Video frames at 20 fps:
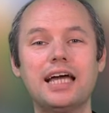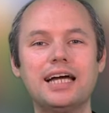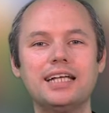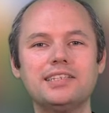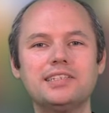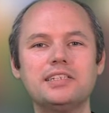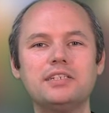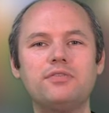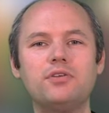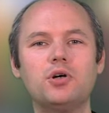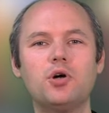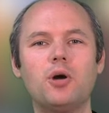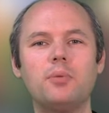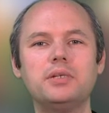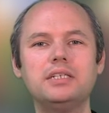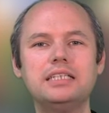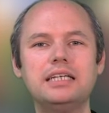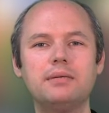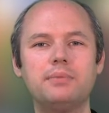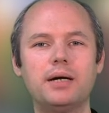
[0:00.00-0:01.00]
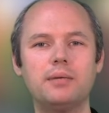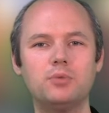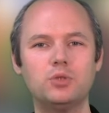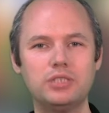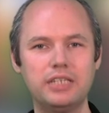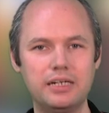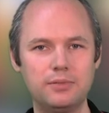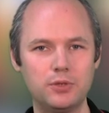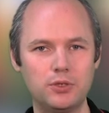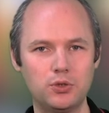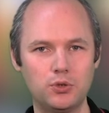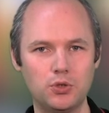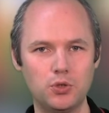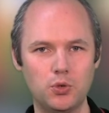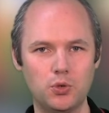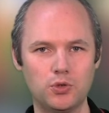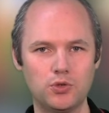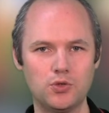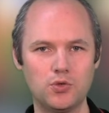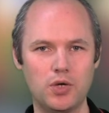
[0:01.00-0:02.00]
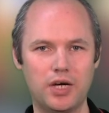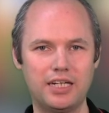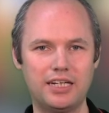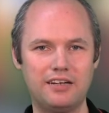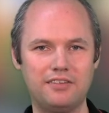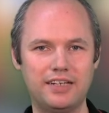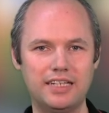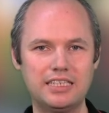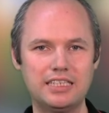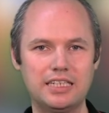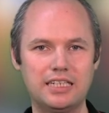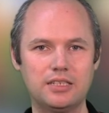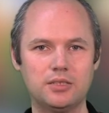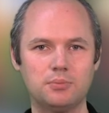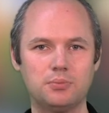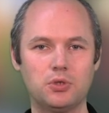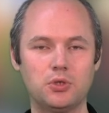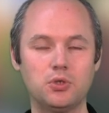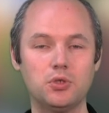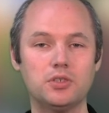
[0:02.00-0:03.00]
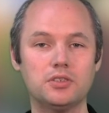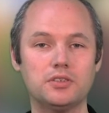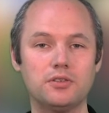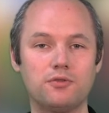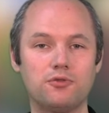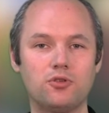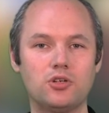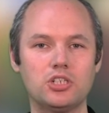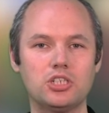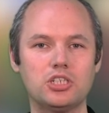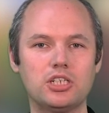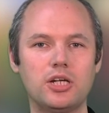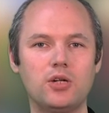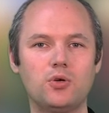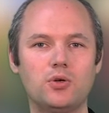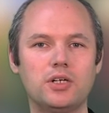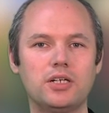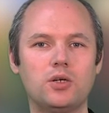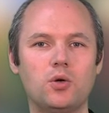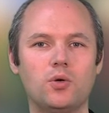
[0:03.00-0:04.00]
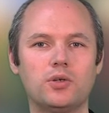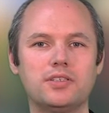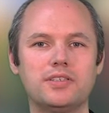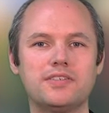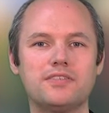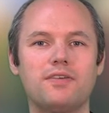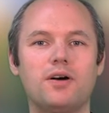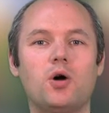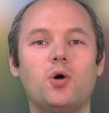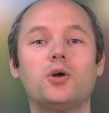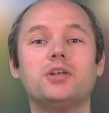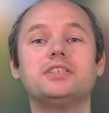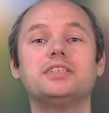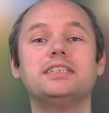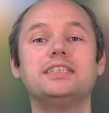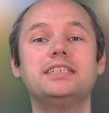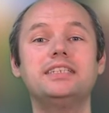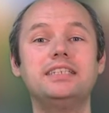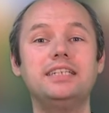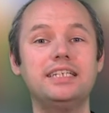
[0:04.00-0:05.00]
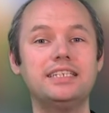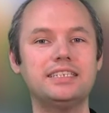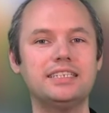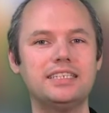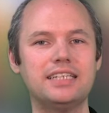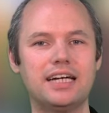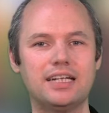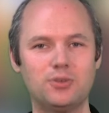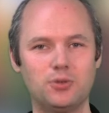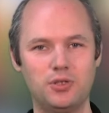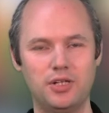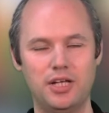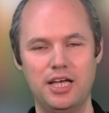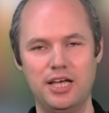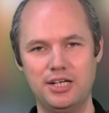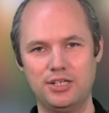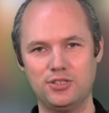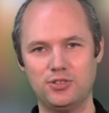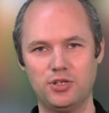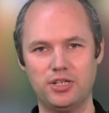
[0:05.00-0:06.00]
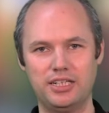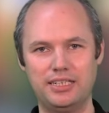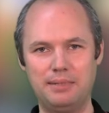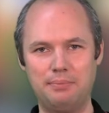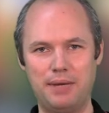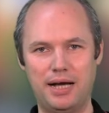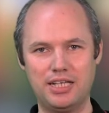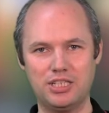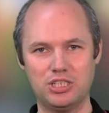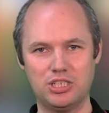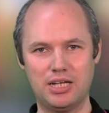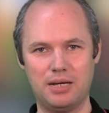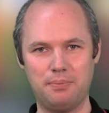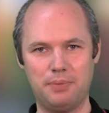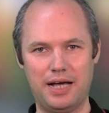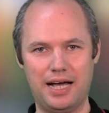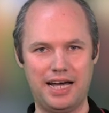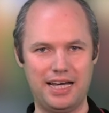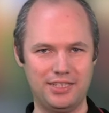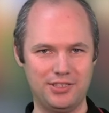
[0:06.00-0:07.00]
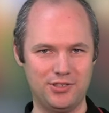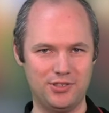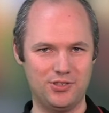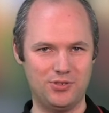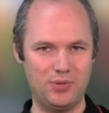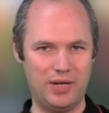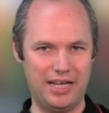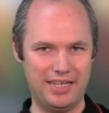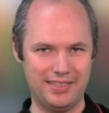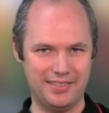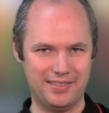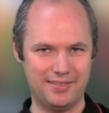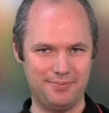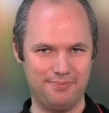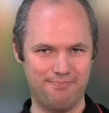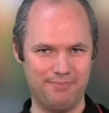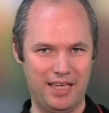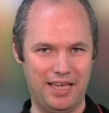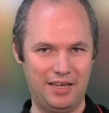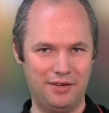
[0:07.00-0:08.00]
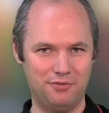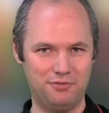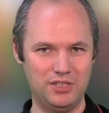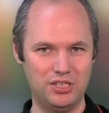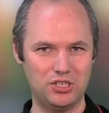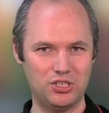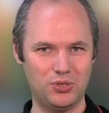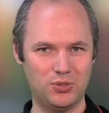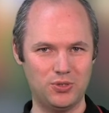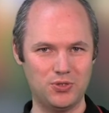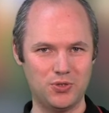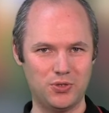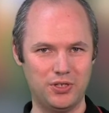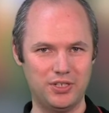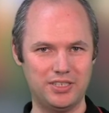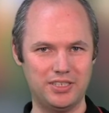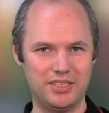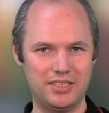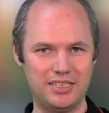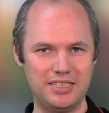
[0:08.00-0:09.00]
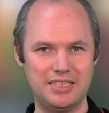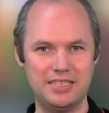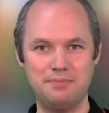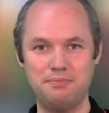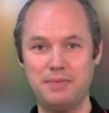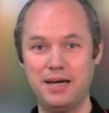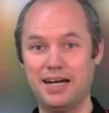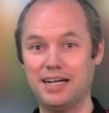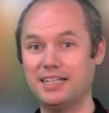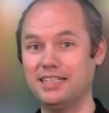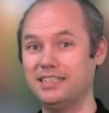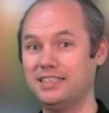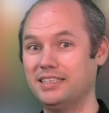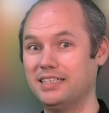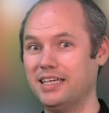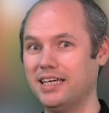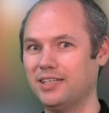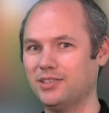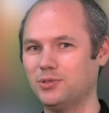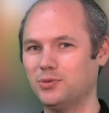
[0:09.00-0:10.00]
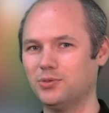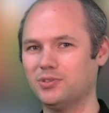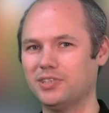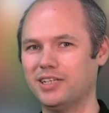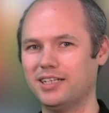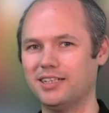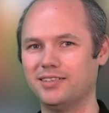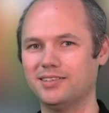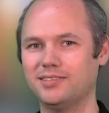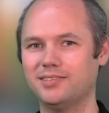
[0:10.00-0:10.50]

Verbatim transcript: herzlich willkommen hier bei Modellbahn Union zu einer weiteren Produktvorstellung und zwar heute nicht in A0, sondern im Maßstab 1 zu 1. Wir schauen uns heute die Märklin Keksdose an.